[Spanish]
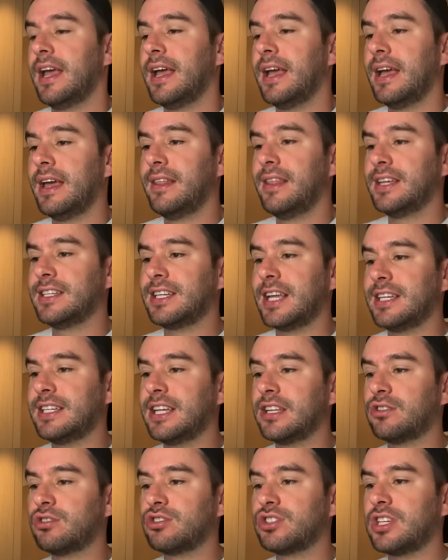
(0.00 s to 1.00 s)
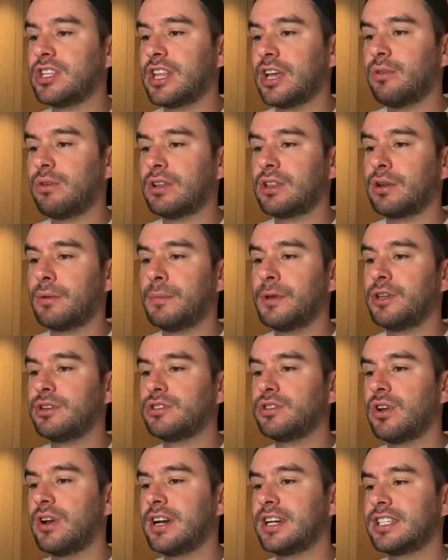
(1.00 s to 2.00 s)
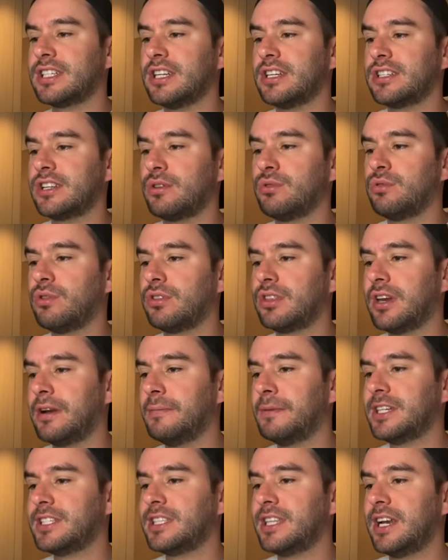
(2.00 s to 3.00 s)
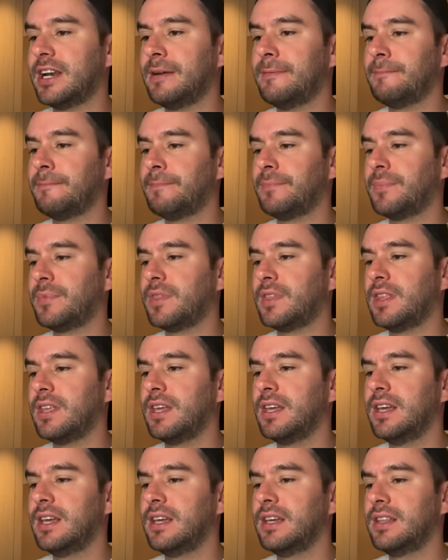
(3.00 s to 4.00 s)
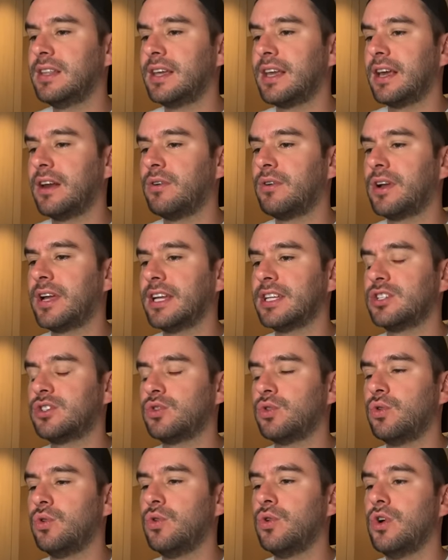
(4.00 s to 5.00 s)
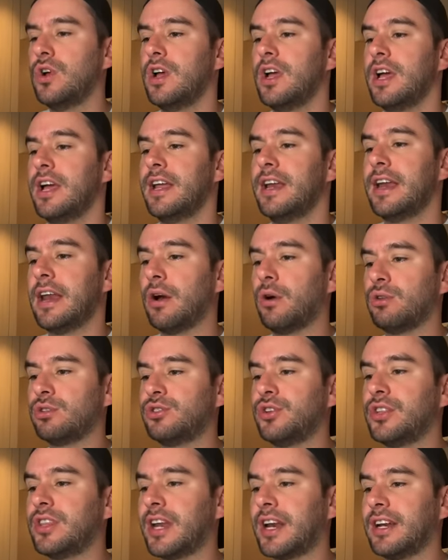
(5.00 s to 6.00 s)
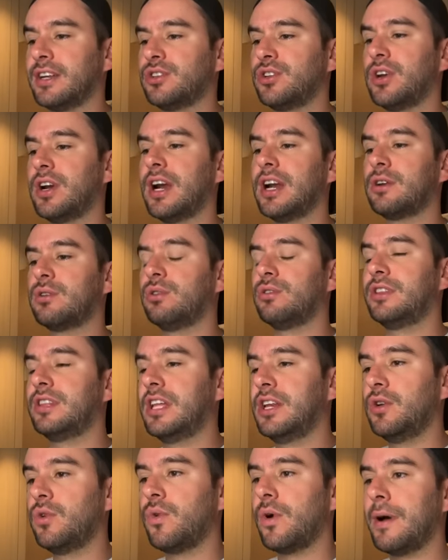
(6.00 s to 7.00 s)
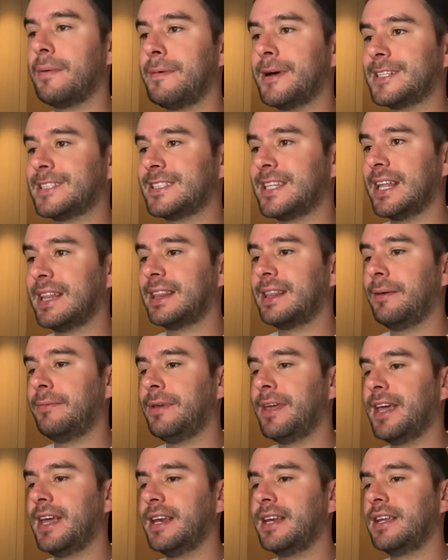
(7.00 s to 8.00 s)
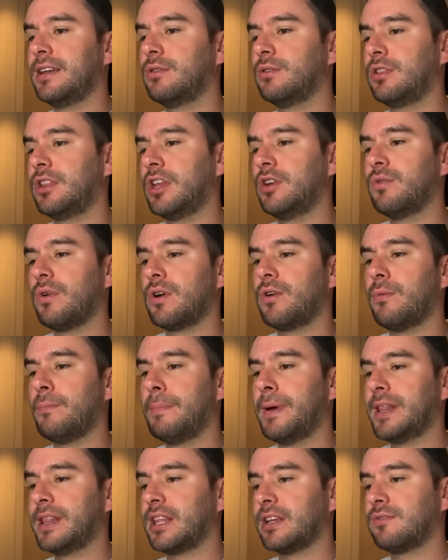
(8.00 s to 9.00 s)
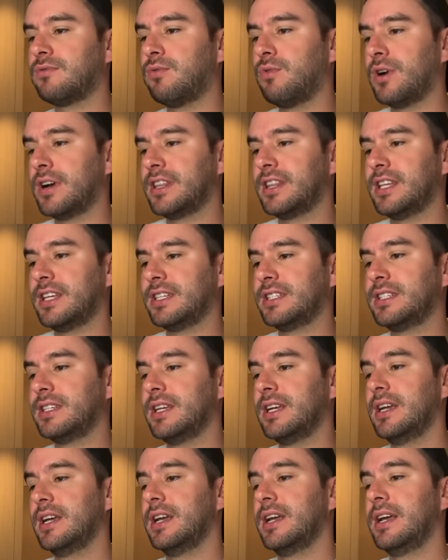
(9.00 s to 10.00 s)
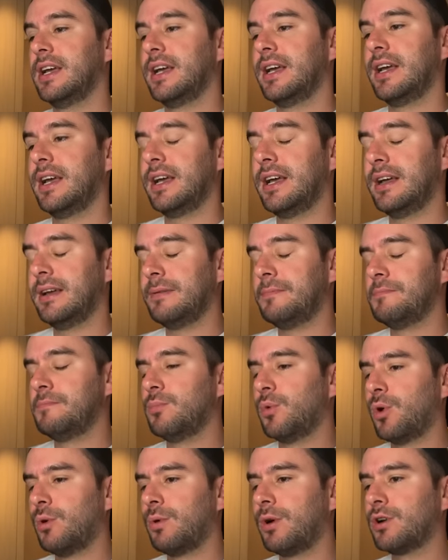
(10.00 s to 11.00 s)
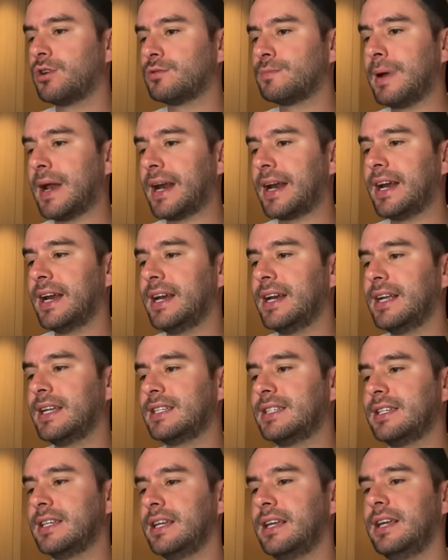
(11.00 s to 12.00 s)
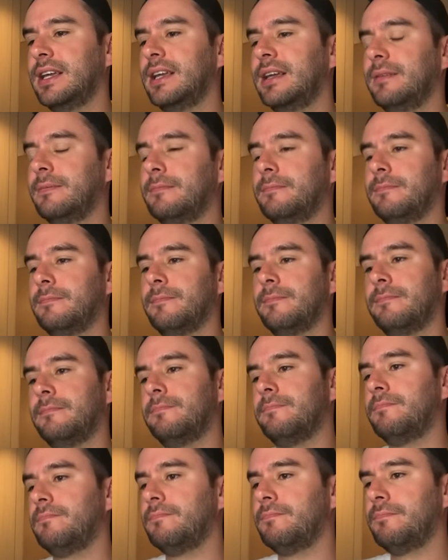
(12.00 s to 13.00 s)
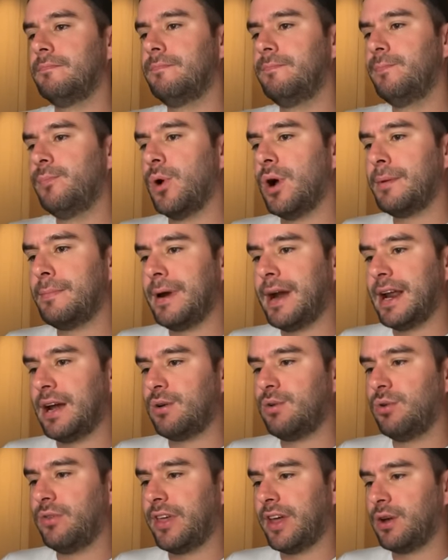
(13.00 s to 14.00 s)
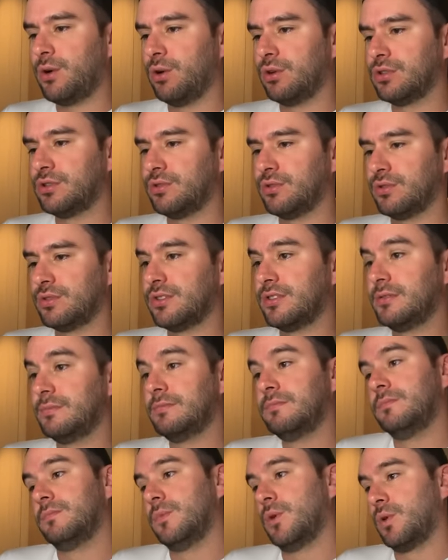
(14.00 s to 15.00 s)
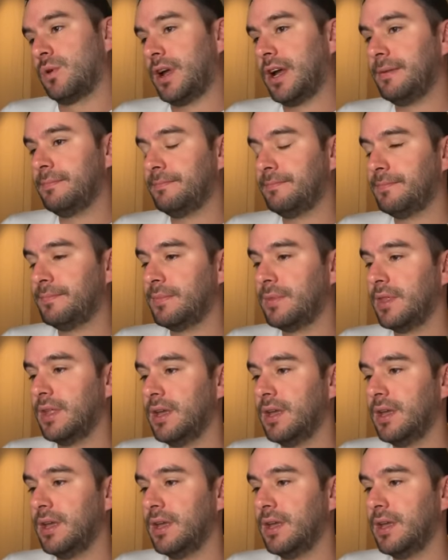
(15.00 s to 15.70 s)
eh, de 664 millones de dólares en el segundo trimestre y dijeron que su negocio internacional continúa bastante bien y continúa con ventas fuertes, eh, muy buenos márgenes y buen manejo de costos. ¿okay?